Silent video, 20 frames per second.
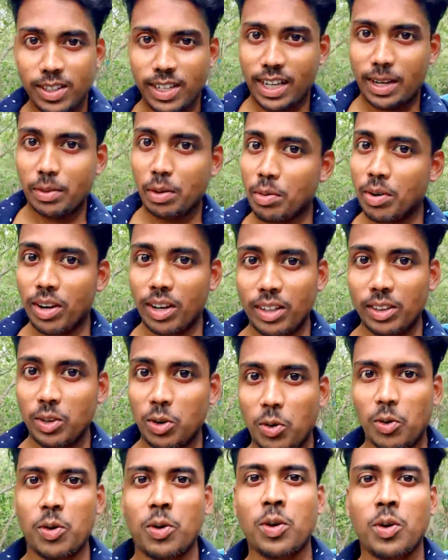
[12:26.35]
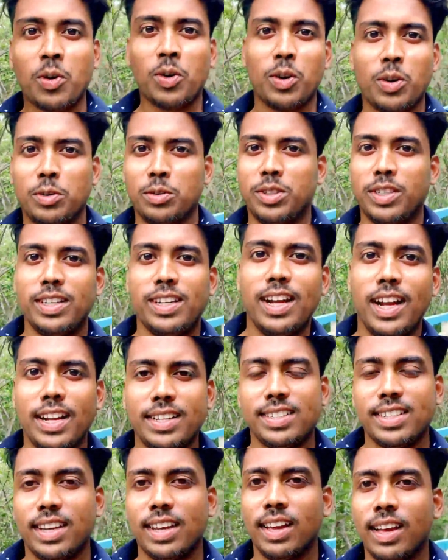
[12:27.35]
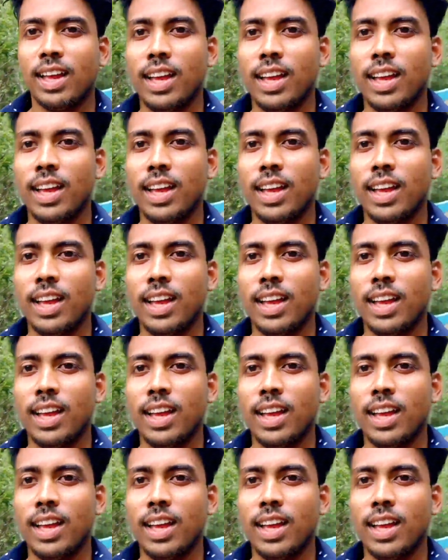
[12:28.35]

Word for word: এটা ভেবে কিন্তু অন্য কোনো নদী ঠিক আছে